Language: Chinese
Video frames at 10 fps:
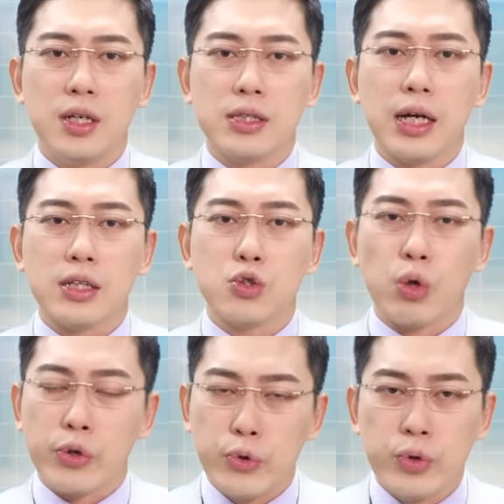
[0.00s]
那
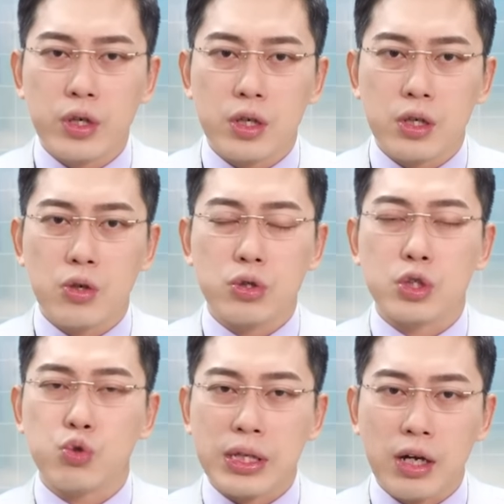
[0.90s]
转绿了或者
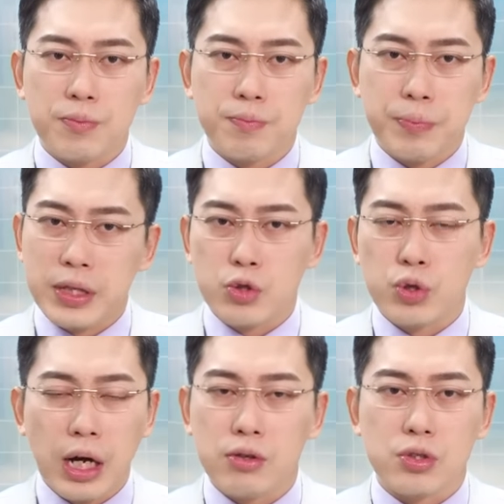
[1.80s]
转到别的
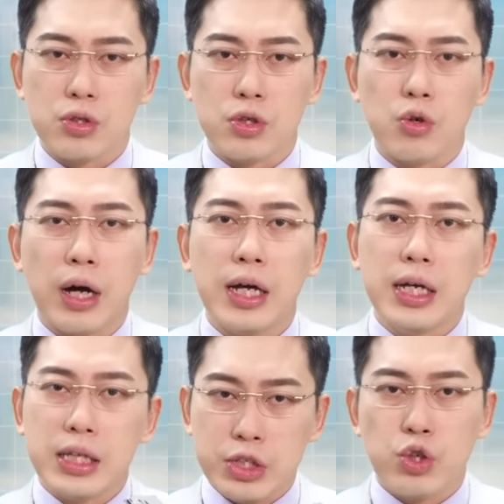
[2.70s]
讯号的时候的话，
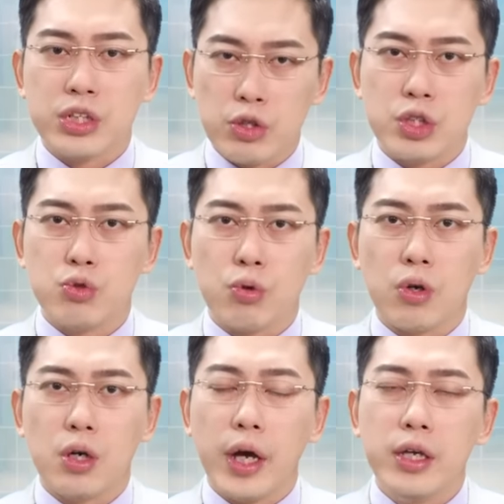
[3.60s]
你就要小心说，
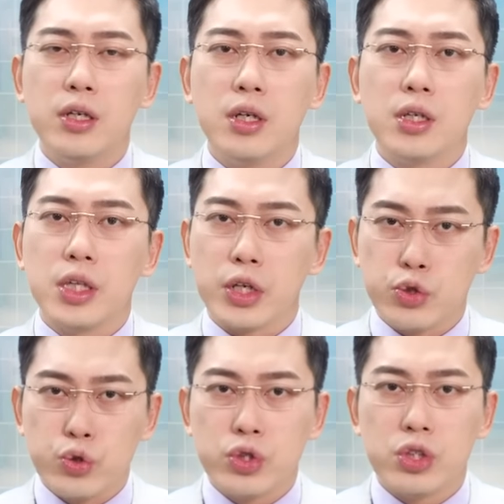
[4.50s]
哎，那个
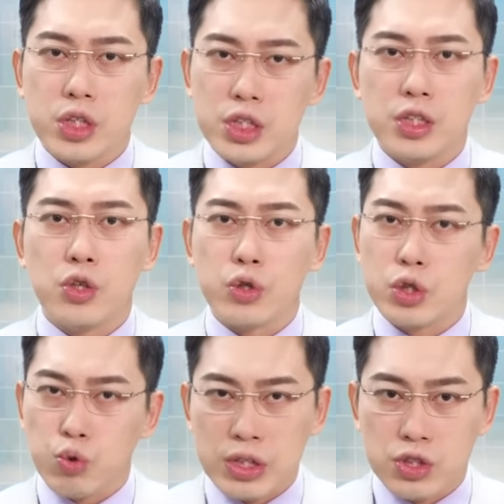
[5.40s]
趋势已经有一些
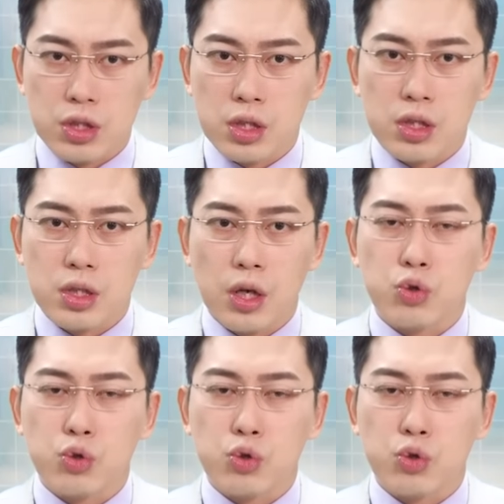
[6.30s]
转折了哦。